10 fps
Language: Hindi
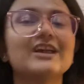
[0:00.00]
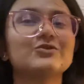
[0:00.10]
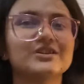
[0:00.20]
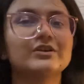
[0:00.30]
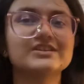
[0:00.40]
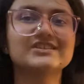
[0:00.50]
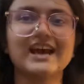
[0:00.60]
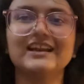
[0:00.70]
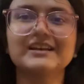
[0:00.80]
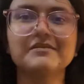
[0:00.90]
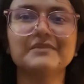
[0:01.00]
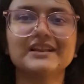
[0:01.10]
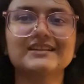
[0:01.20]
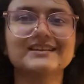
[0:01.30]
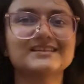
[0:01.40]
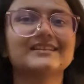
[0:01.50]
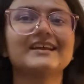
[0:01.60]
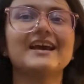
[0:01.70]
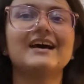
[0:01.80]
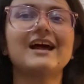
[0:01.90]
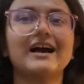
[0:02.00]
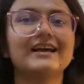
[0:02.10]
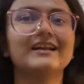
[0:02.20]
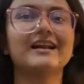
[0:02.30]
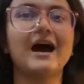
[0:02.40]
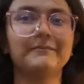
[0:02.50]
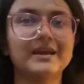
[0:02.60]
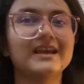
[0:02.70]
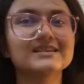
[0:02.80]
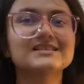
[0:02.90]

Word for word: हैं थोड़ी सी चैनल की भी मदद कर सकते हैं यार अगर आपने